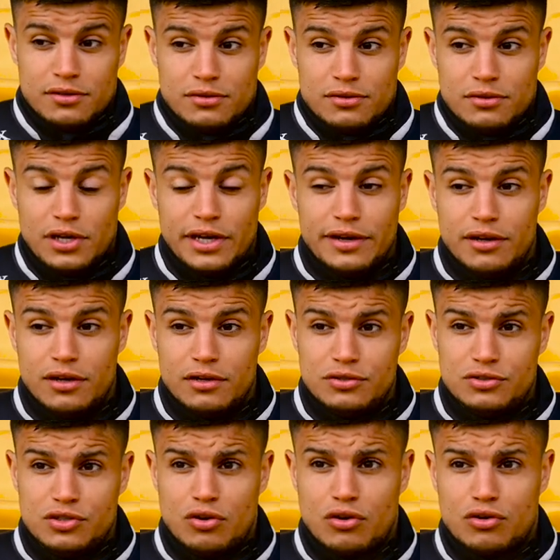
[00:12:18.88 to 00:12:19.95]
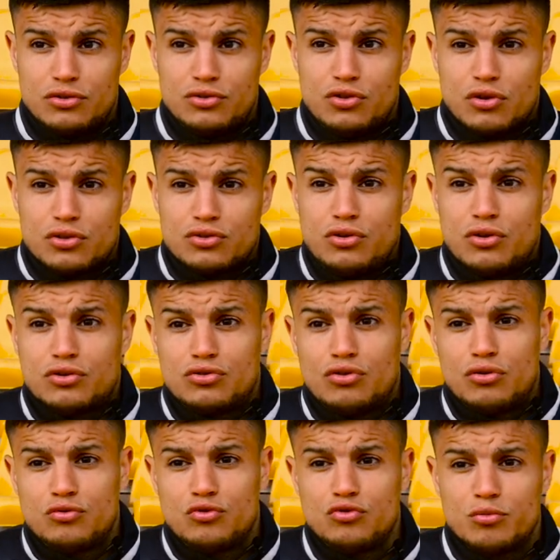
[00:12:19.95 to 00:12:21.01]
et euh, je, leur,
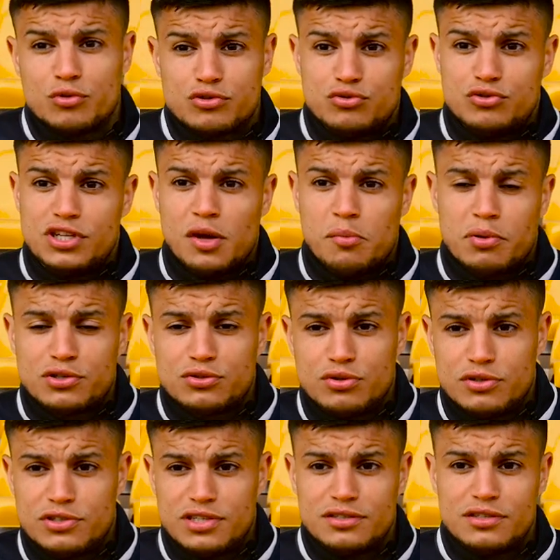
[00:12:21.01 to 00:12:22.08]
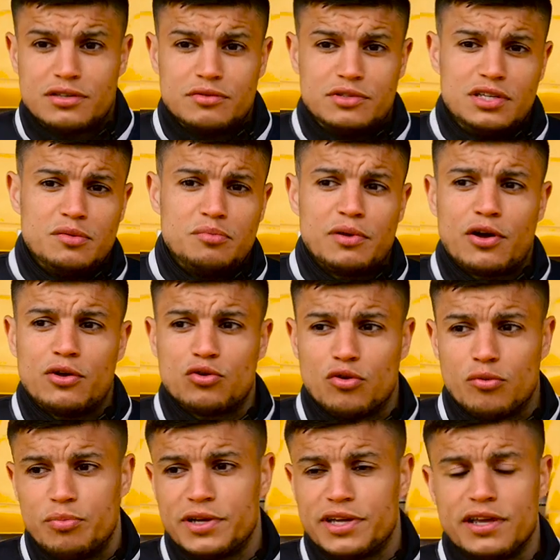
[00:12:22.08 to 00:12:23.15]
donne tout mon soutien parce que c'est une, période
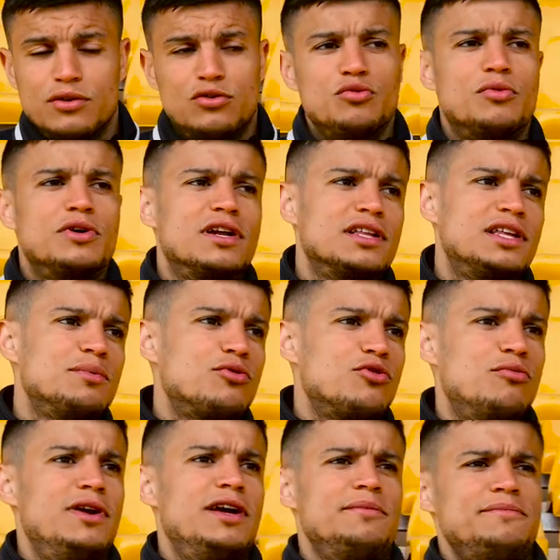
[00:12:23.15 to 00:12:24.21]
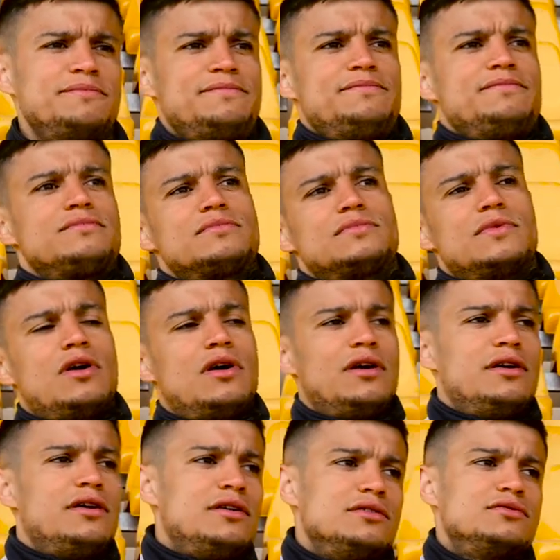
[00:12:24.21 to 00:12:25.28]
compliquée, tout le monde a des problèmes,
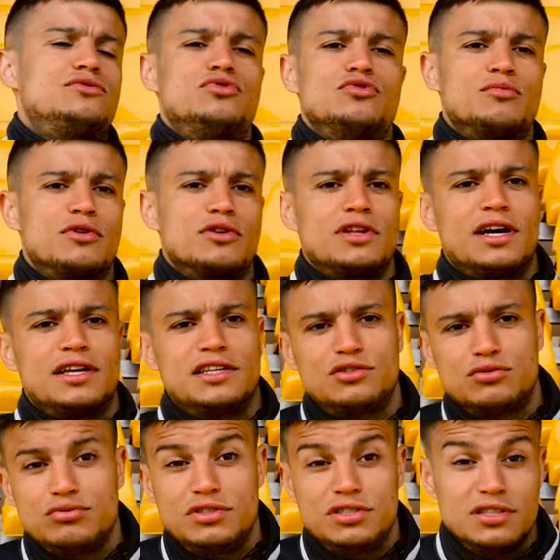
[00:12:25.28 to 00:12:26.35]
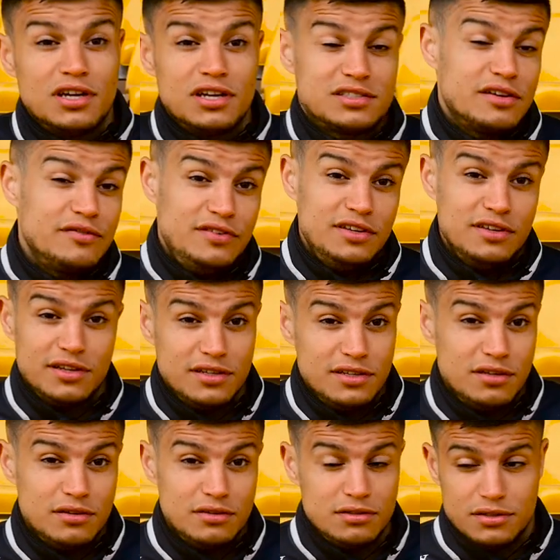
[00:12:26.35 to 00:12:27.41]
euh, tout le monde a des soucis dans sa vie euh,
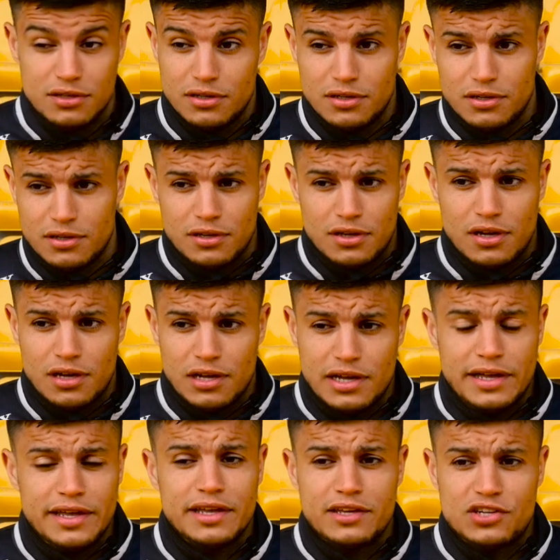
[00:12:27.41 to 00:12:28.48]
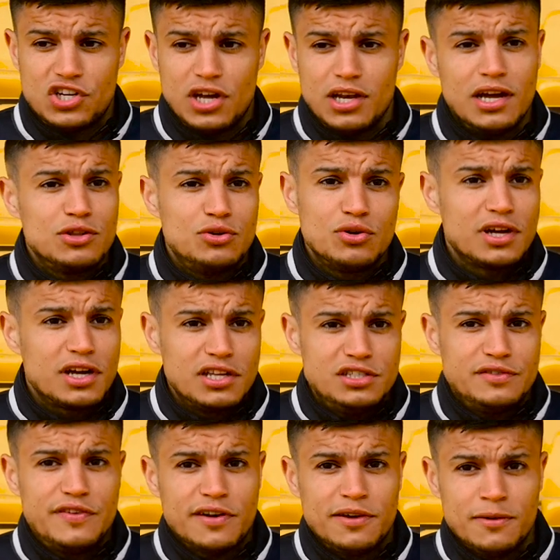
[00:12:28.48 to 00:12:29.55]
à échelle et à degré
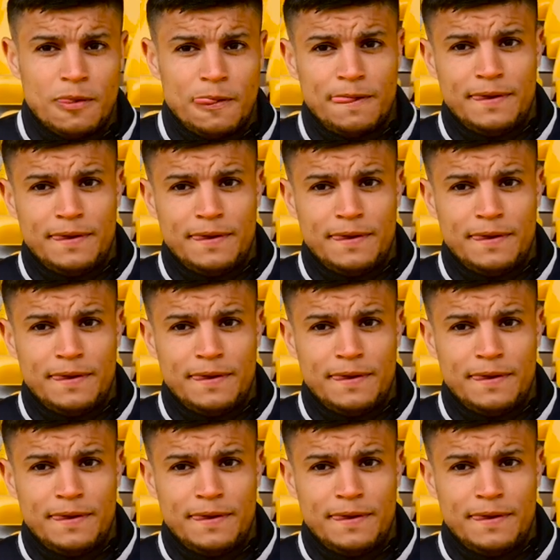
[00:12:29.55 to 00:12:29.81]
différents.